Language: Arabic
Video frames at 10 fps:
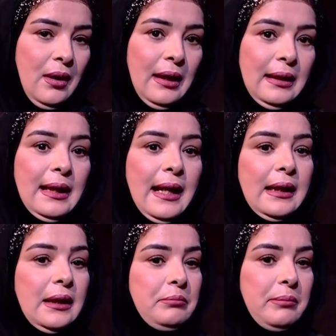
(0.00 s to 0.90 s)

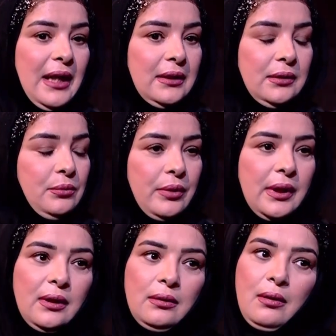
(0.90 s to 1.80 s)
لكن بعدين
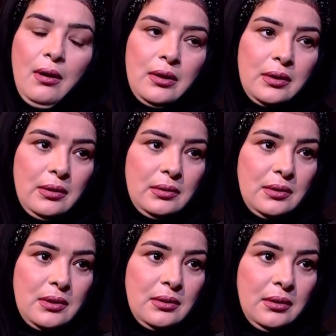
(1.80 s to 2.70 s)
اوكي
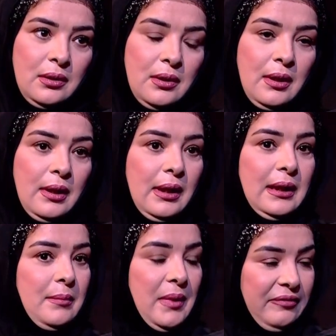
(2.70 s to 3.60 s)
قررت
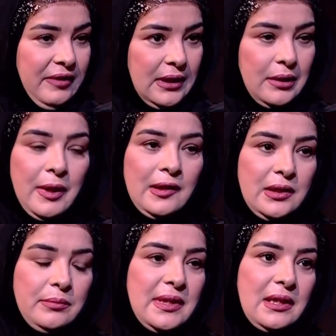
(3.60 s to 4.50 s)
انما الفكره
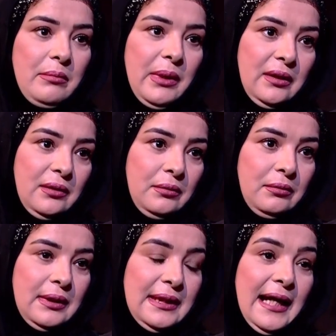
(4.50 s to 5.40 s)
عندي من زمان
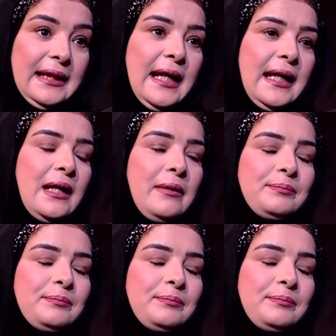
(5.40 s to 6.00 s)
يعني هي